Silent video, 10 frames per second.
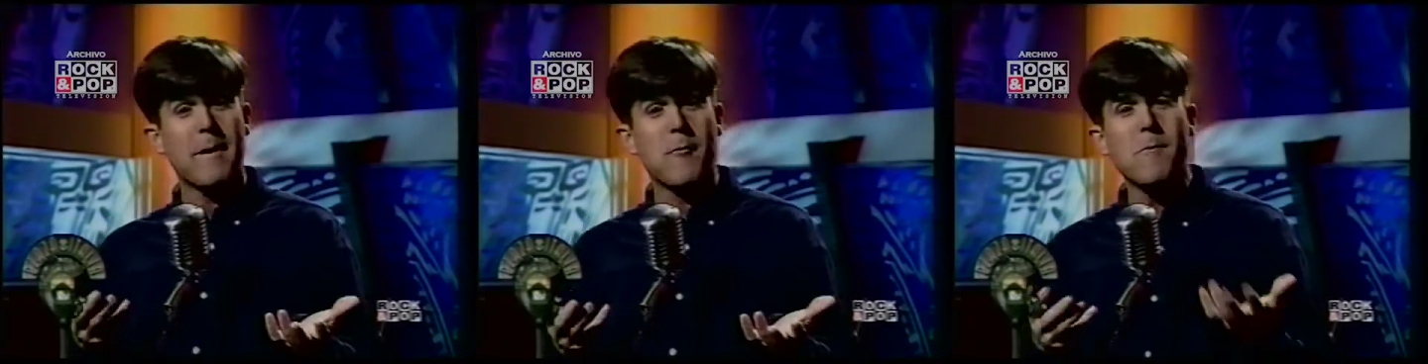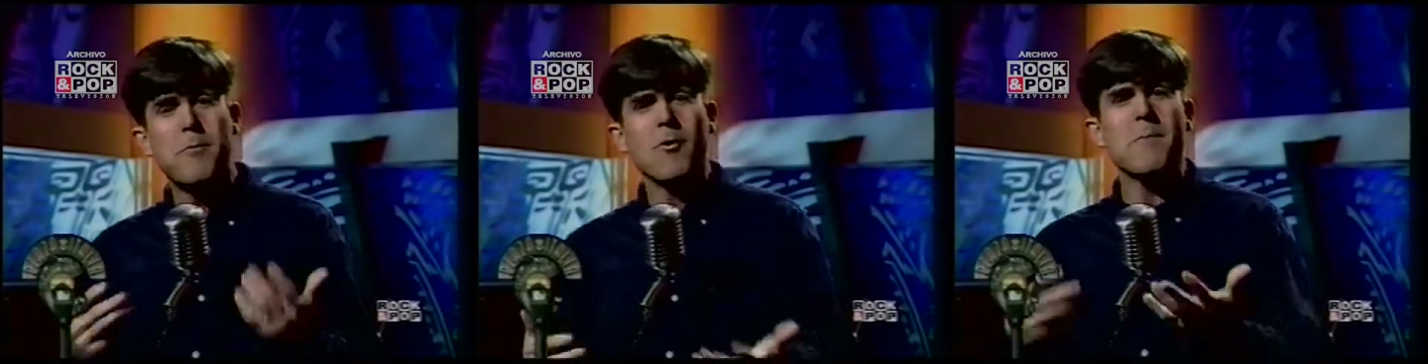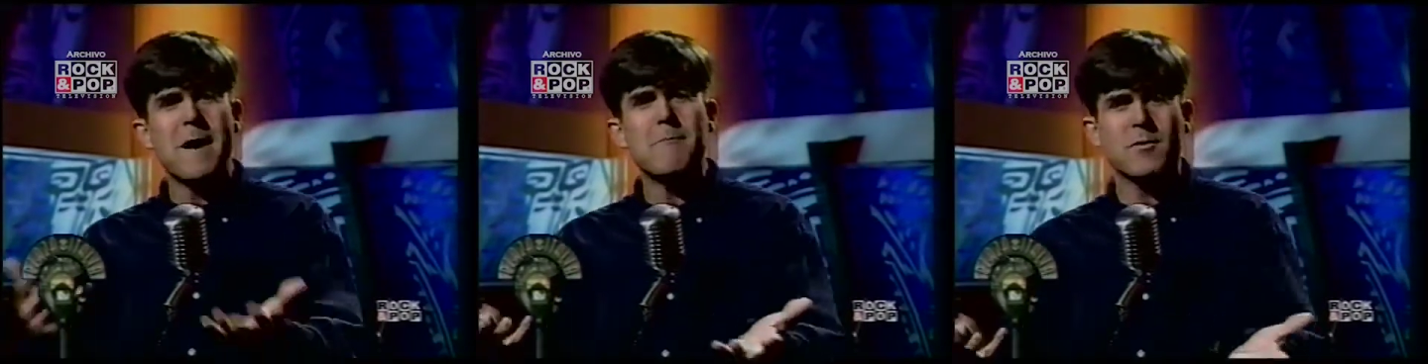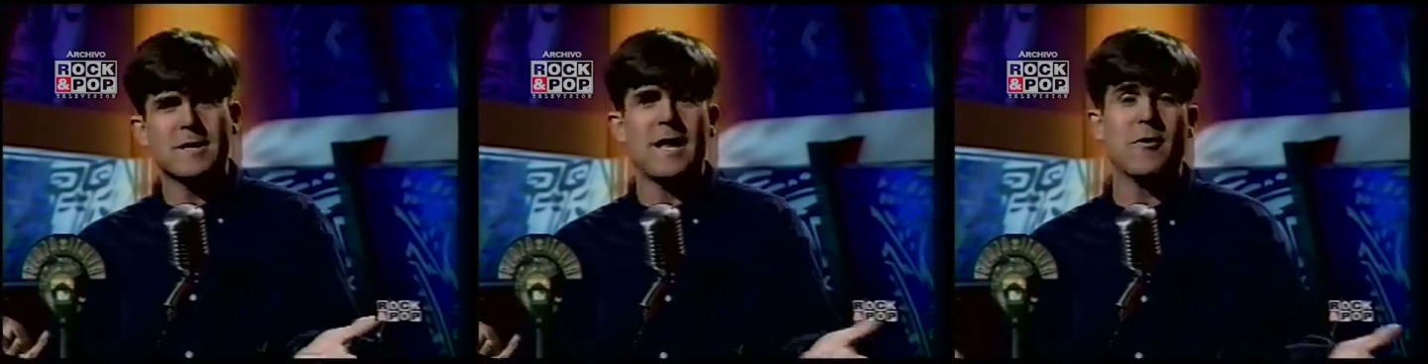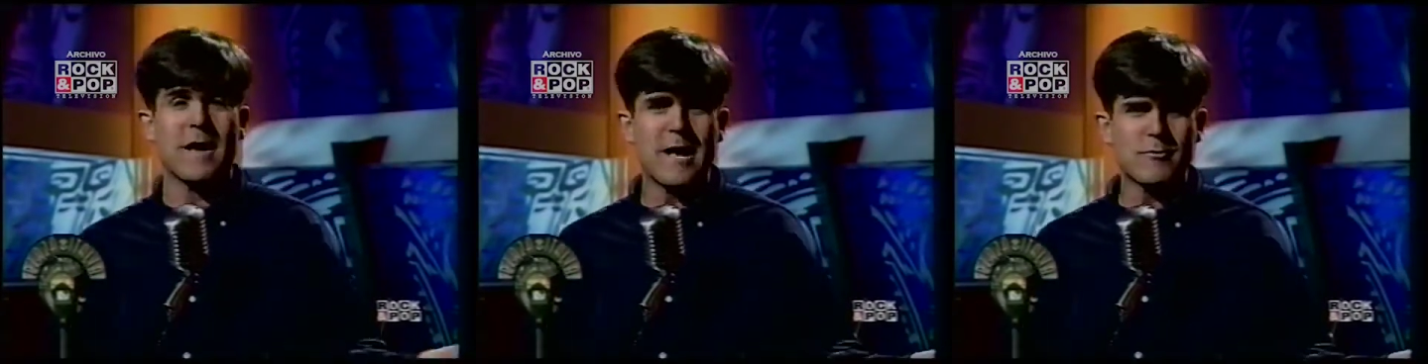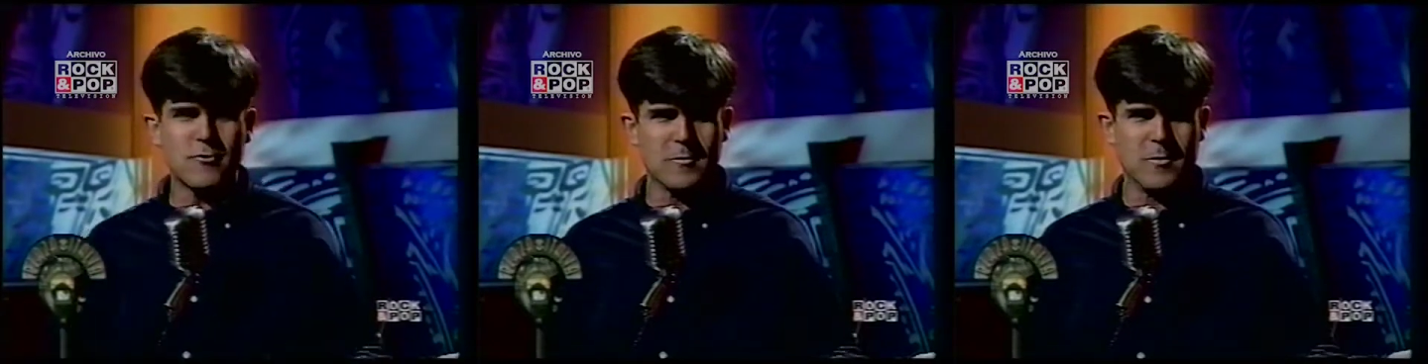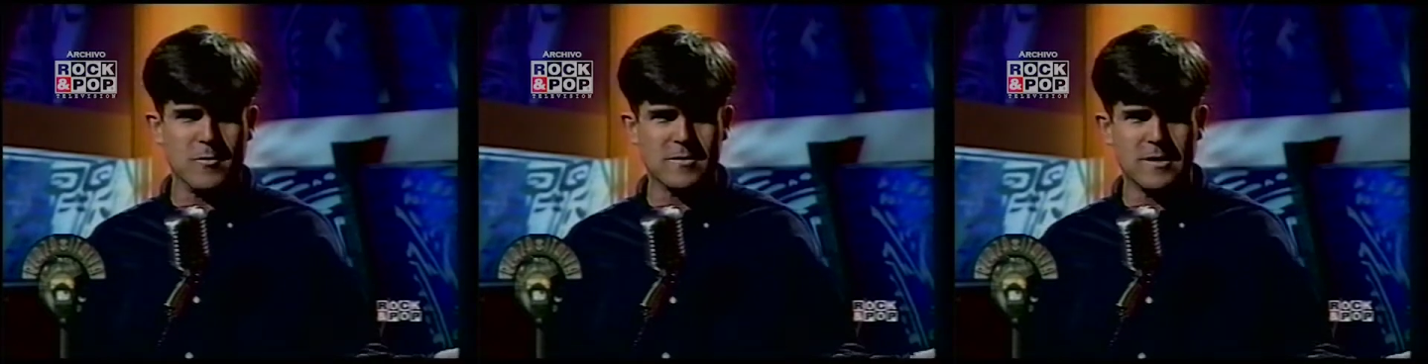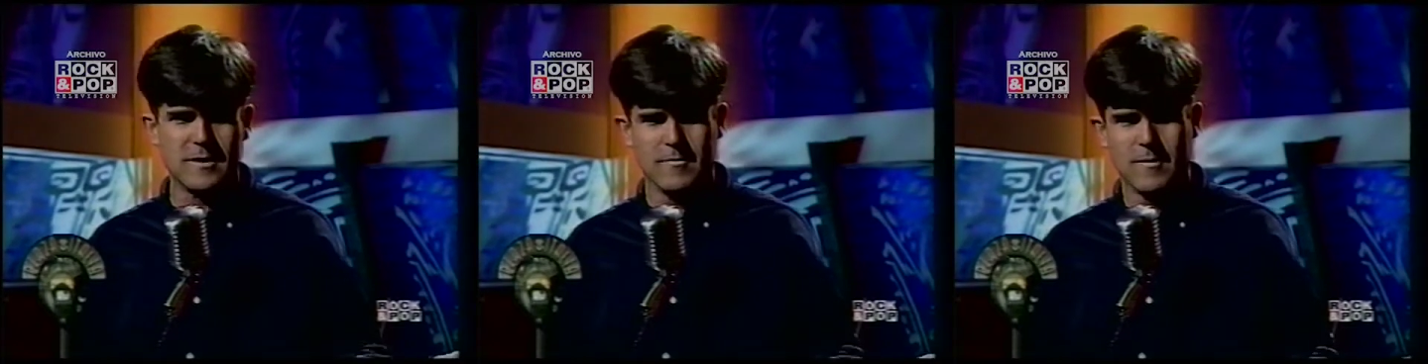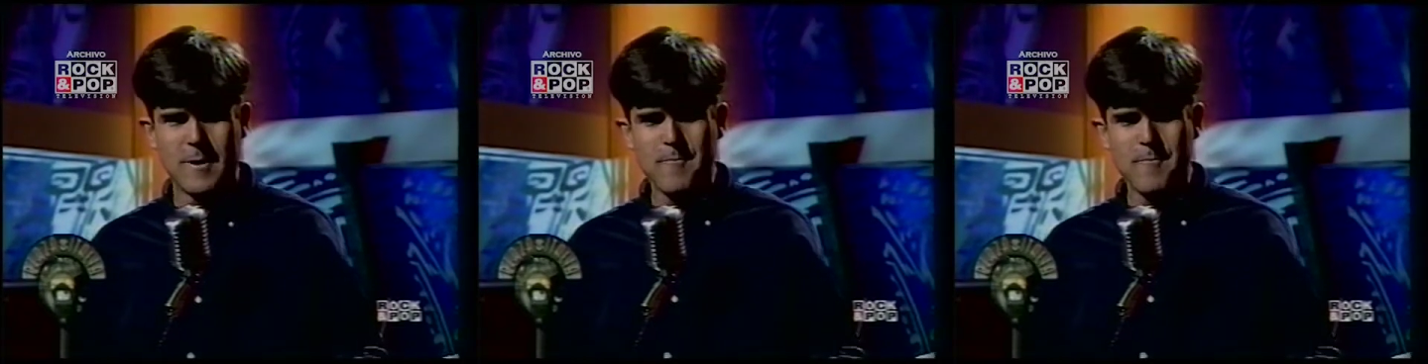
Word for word: un poco más hipócrita de lo que ya somos los chilenos,